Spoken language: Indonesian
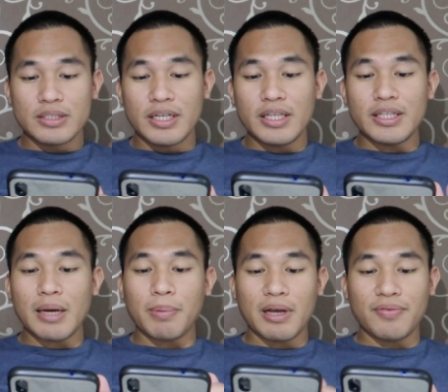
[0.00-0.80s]
Jadi
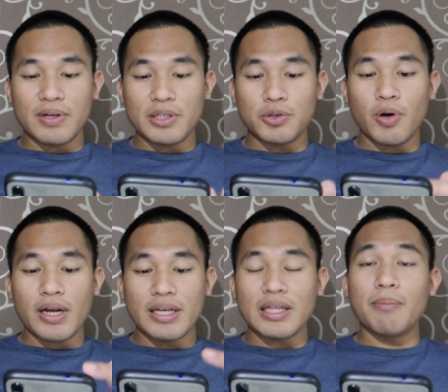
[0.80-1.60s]
tiap level itu
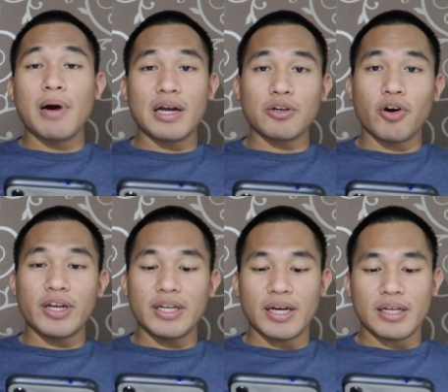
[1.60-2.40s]
ada tambahan
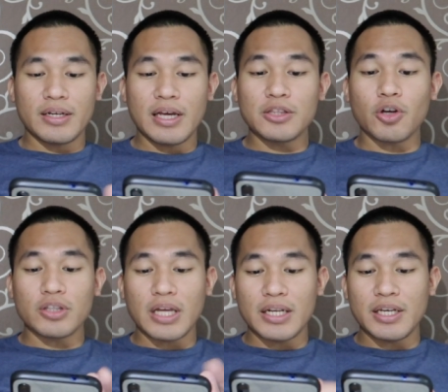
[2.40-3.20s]
koinnya dan
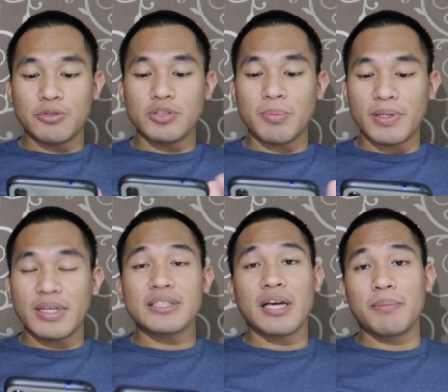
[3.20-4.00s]
totalnya itu
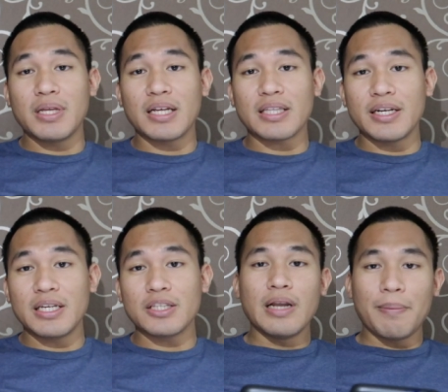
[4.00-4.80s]
seperti yang saya bilang
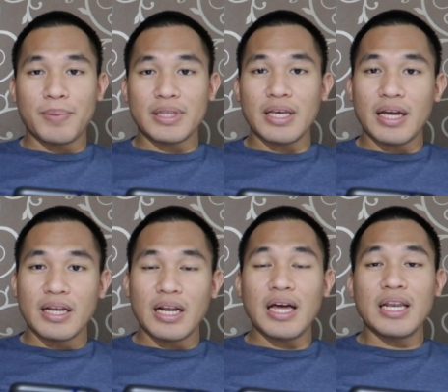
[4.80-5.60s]
tadi dapatnya
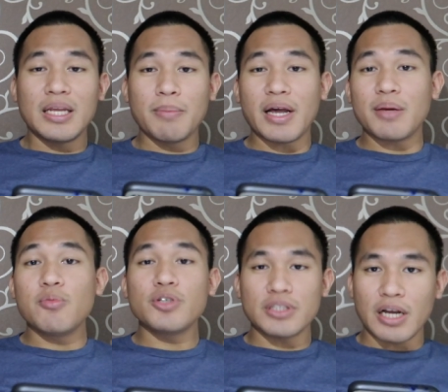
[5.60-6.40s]
adalah 5000
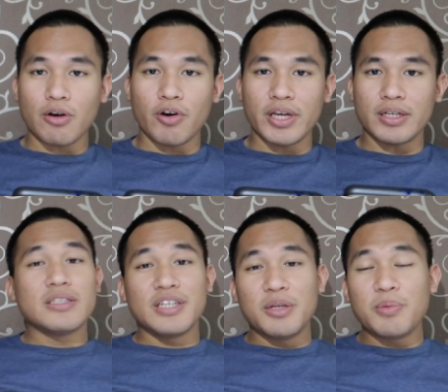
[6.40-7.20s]
star coin.
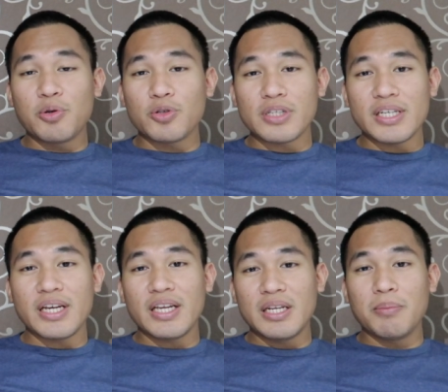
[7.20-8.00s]
Jadi menurut
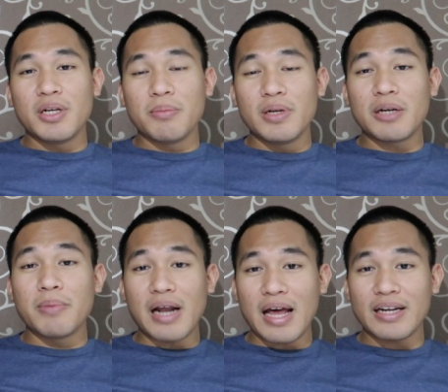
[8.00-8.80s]
saya ini benar-benar
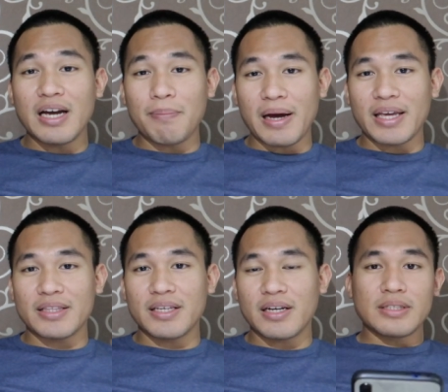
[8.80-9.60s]
berharga
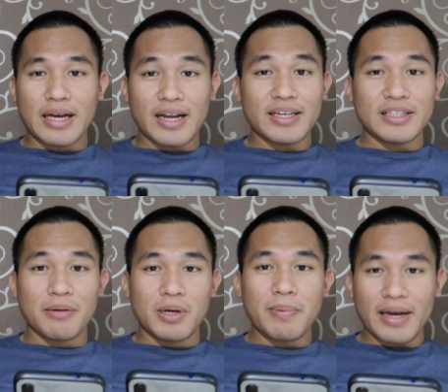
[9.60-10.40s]
paketnya. Sekarang
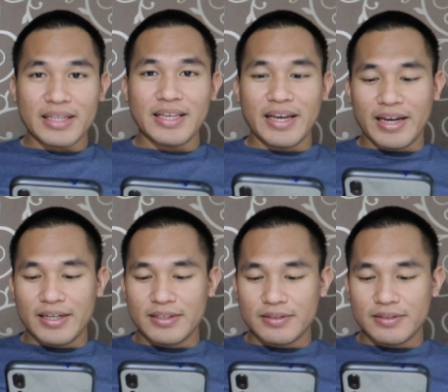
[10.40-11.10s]
kita beli paketnya ya.